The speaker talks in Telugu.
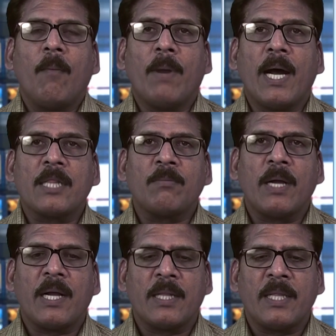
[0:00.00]
మహాత్మా
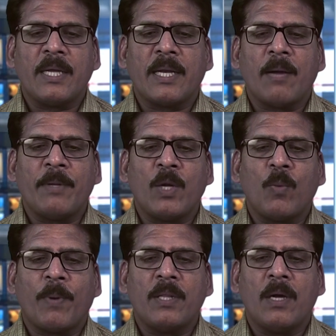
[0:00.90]
గాంధీ గ్రామీణ
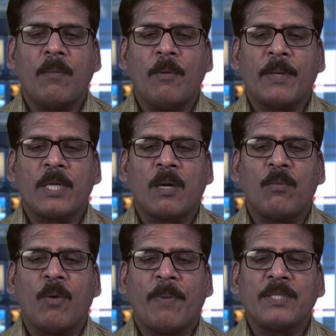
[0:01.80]
ఉపాధి హామీ
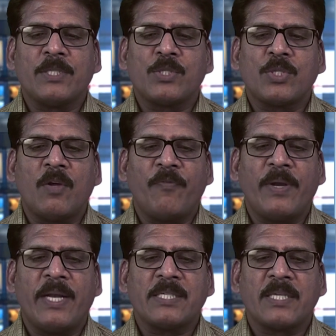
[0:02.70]
పథకంలో పనిచేస్తున్న
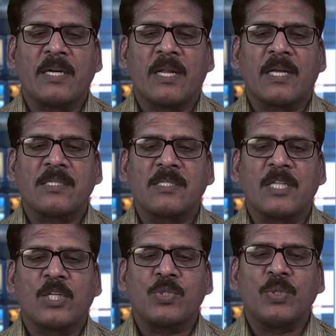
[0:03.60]
ఫీల్డ్ అసిస్టెంట్ల రాష్ట్ర
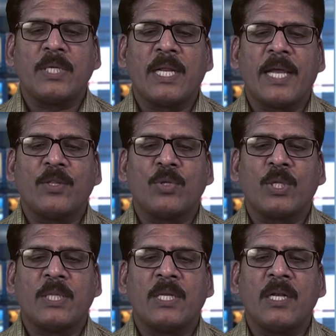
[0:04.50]
సదస్సు ఈ నెల ఐదో
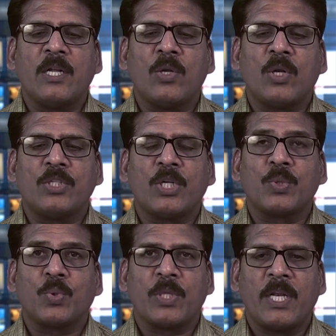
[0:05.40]
తేదీన నెల్లూరులో
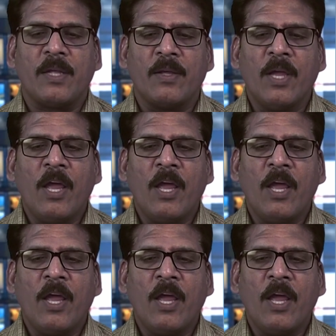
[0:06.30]
జరుగుతుందని